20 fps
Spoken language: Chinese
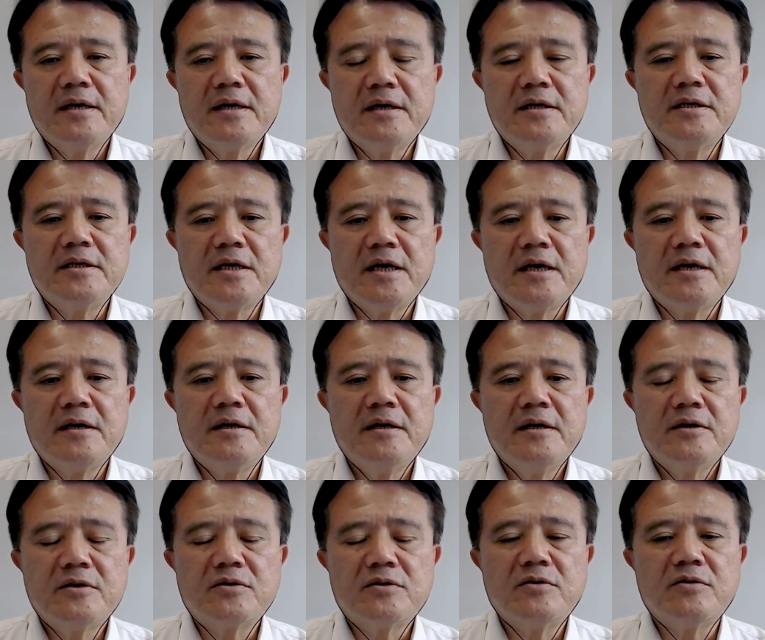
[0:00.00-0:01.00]
而且
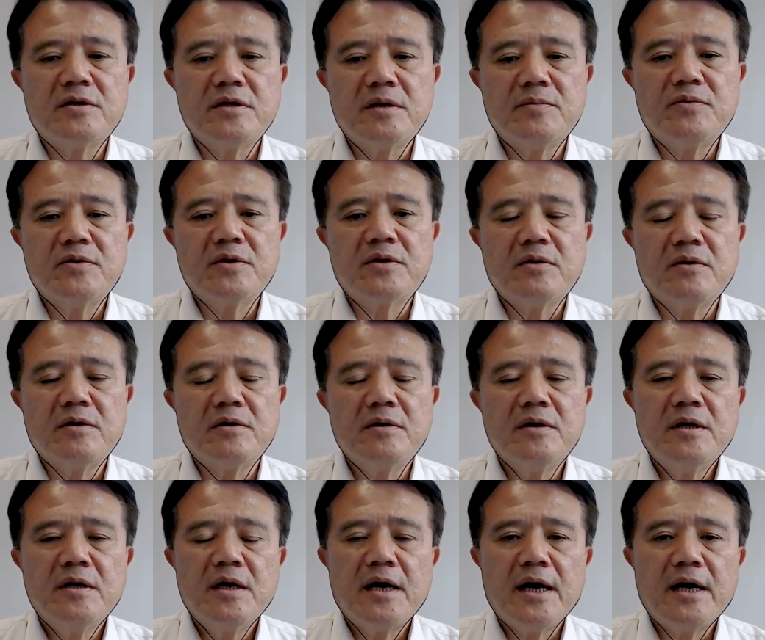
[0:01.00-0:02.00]
收的不
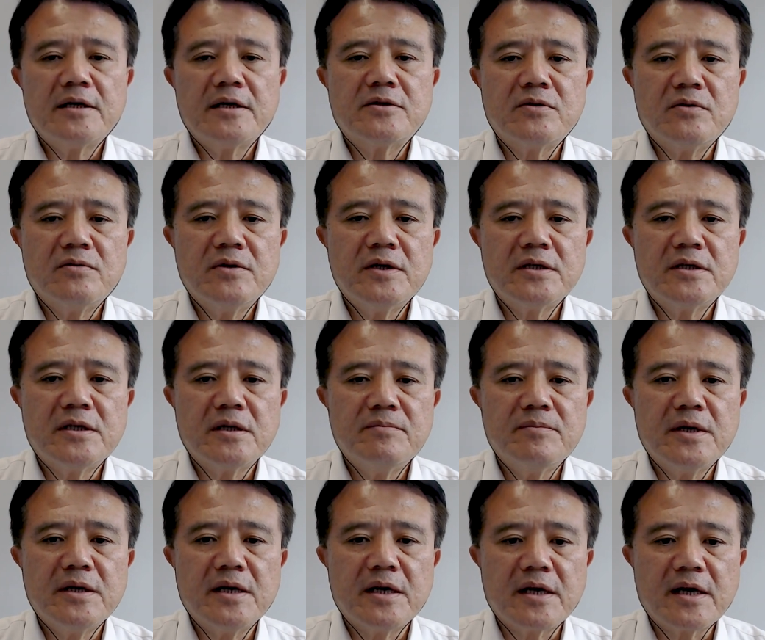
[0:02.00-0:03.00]
多啊，手会
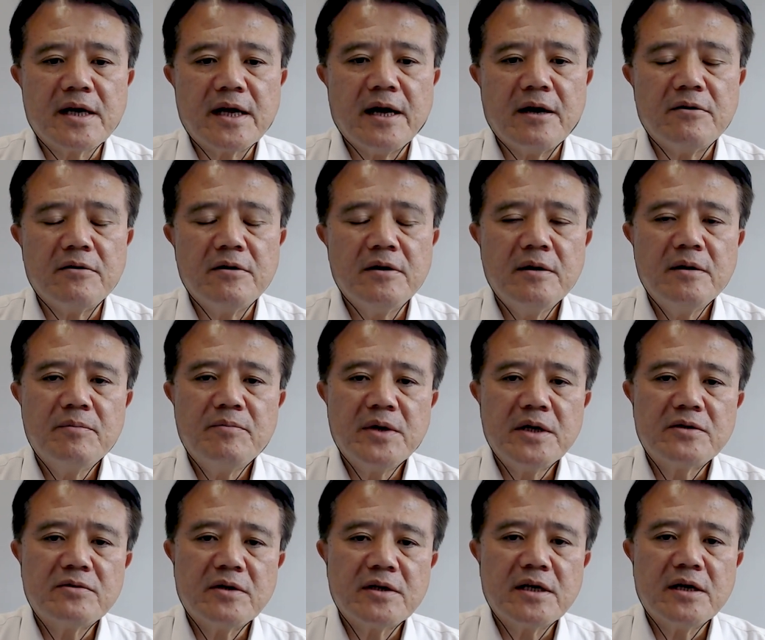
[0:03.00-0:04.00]
成本很高，
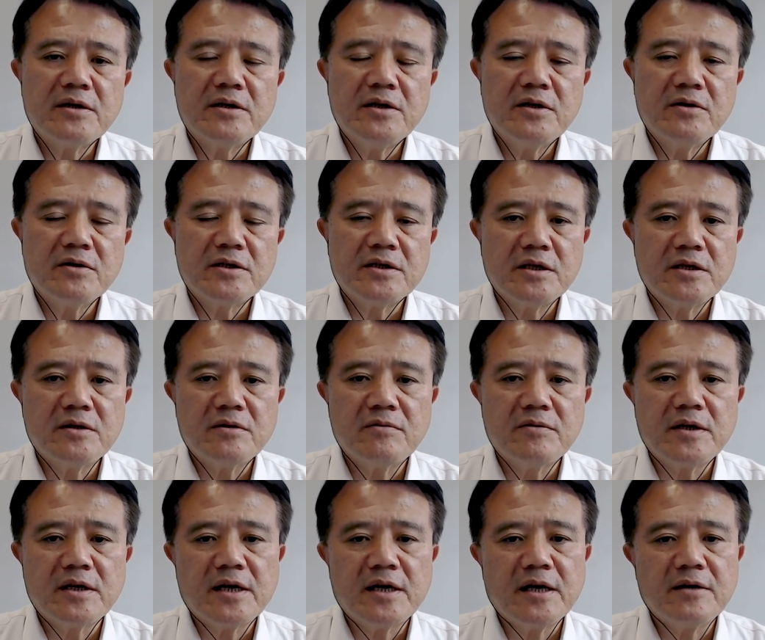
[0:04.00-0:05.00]
被抓到以后刑
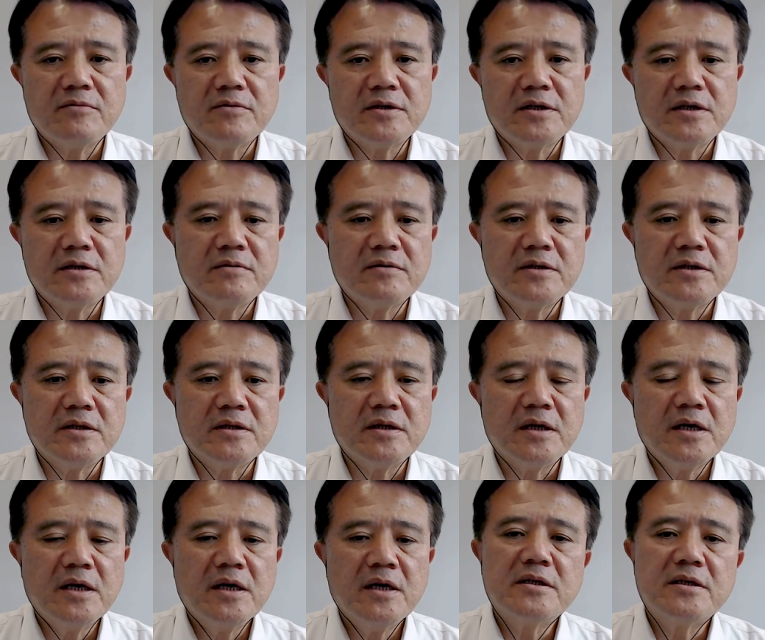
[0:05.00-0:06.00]
度你看无期徒
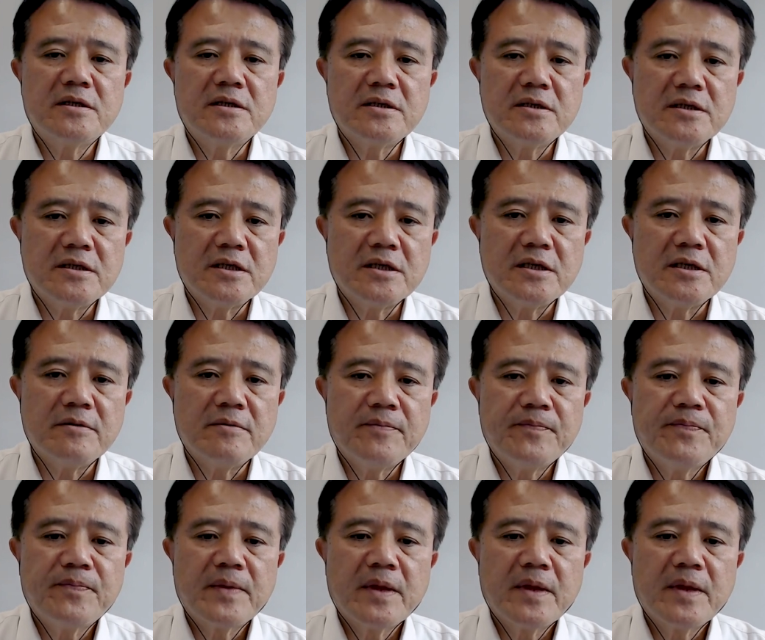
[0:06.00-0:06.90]
刑甚至死刑，